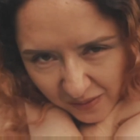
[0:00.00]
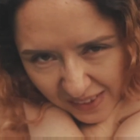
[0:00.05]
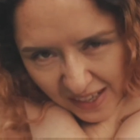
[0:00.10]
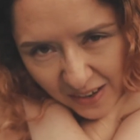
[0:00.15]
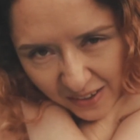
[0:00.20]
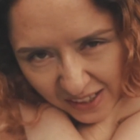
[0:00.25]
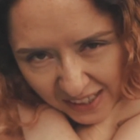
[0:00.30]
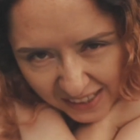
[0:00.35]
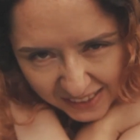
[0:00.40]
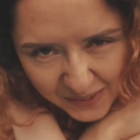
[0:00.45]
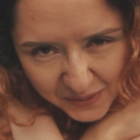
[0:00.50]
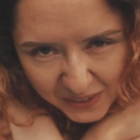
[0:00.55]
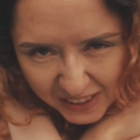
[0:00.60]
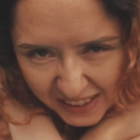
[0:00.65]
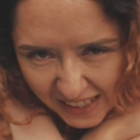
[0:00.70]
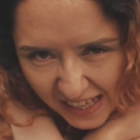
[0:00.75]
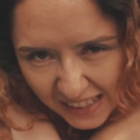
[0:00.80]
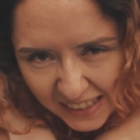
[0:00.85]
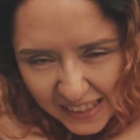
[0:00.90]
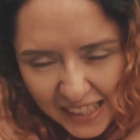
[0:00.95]
abrazo muy
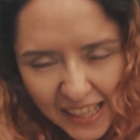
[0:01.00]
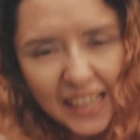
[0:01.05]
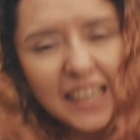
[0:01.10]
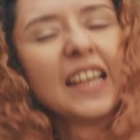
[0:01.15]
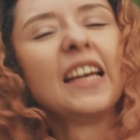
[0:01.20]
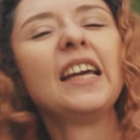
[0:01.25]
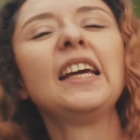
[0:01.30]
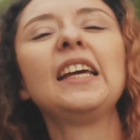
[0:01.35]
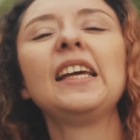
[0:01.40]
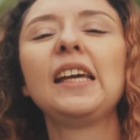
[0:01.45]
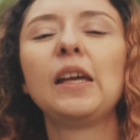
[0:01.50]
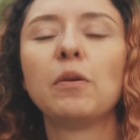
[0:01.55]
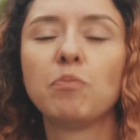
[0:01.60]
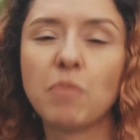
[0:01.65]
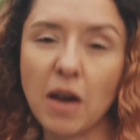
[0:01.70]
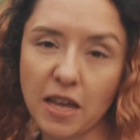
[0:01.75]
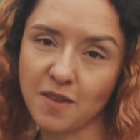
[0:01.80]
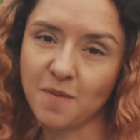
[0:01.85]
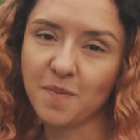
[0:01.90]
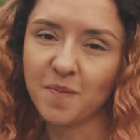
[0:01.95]
grande y
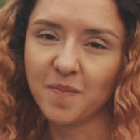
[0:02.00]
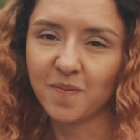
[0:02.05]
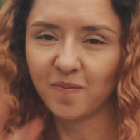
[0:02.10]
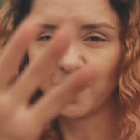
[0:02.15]
bye.